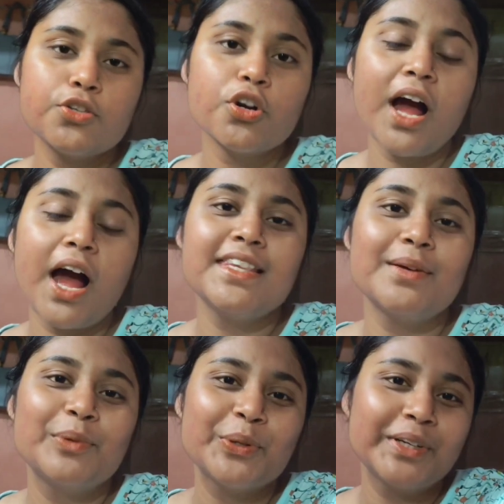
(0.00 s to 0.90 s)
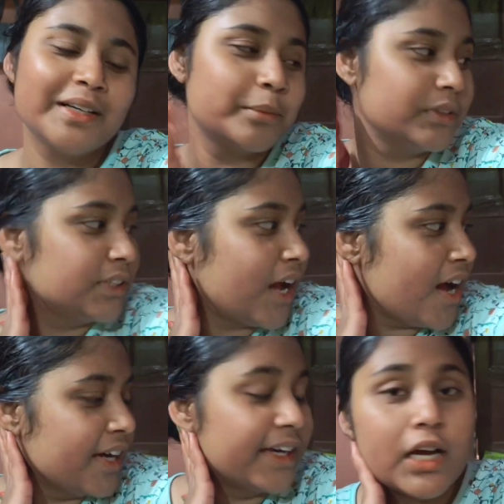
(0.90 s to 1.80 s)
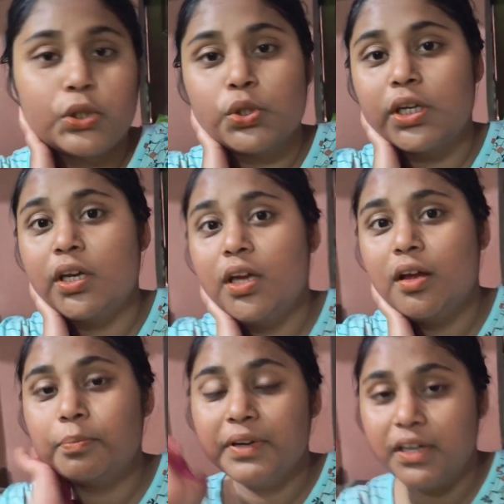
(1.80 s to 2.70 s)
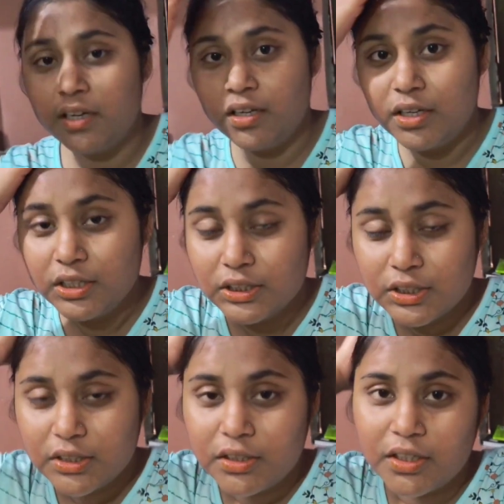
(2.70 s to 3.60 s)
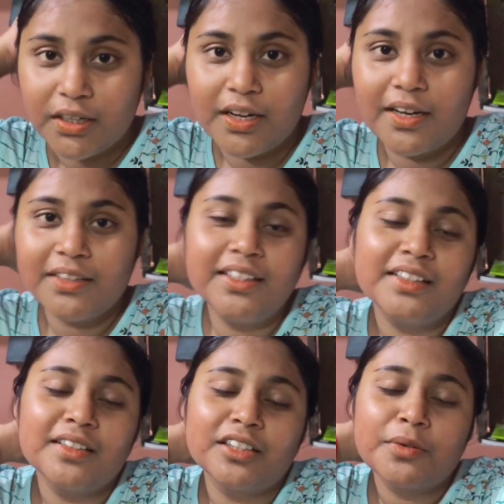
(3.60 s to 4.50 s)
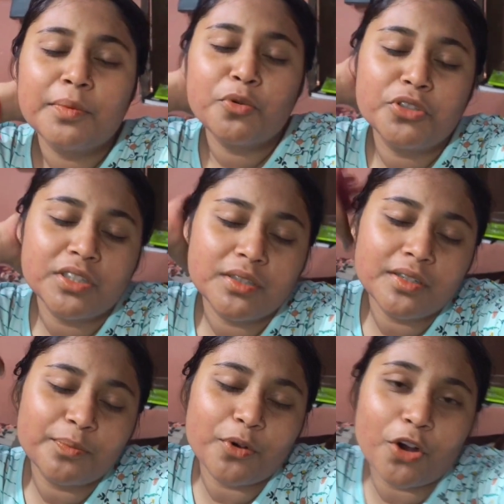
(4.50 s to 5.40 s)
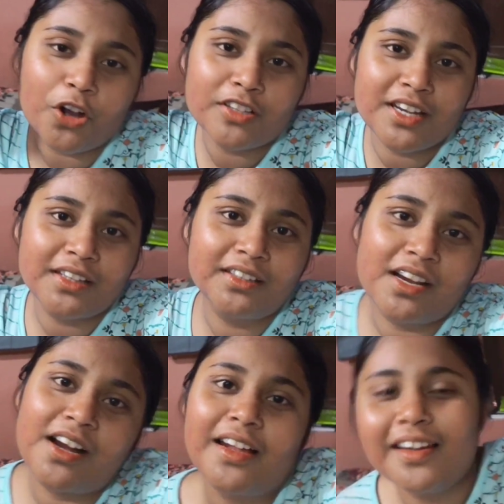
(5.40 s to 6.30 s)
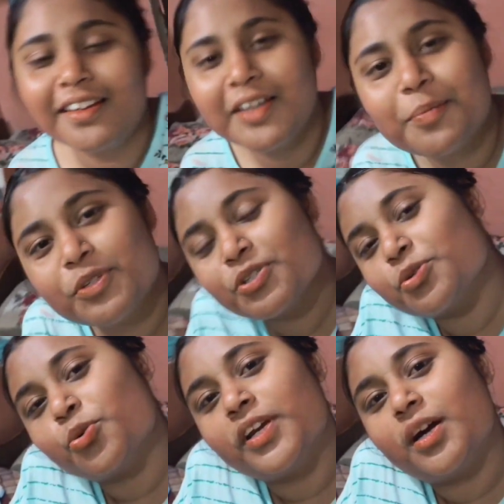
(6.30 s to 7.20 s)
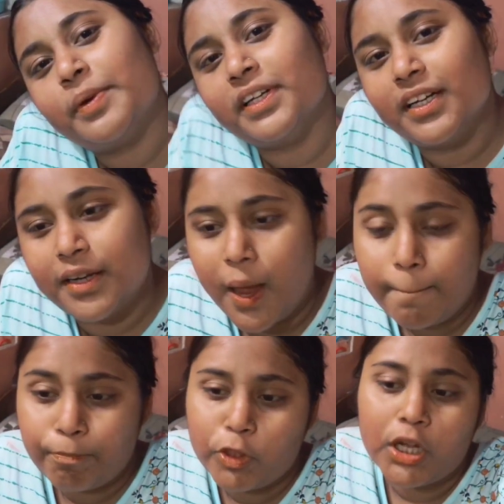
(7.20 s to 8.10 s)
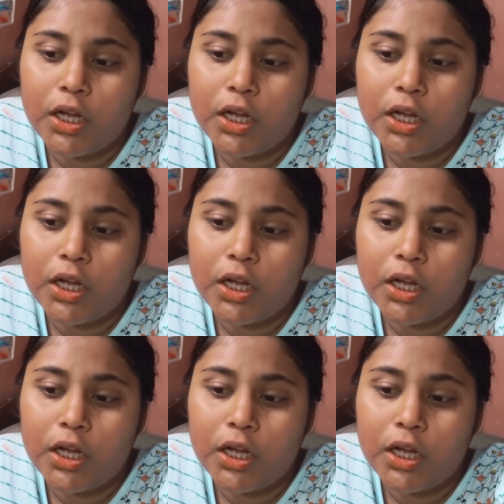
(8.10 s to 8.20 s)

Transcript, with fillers: सो so गाइस हम लोग अब नहा के आ चुके हैं मेरी हालत देख सकते हो मुझे बहुत ज़्यादा थकान लगी है मुझे सोने का मन कर रहा है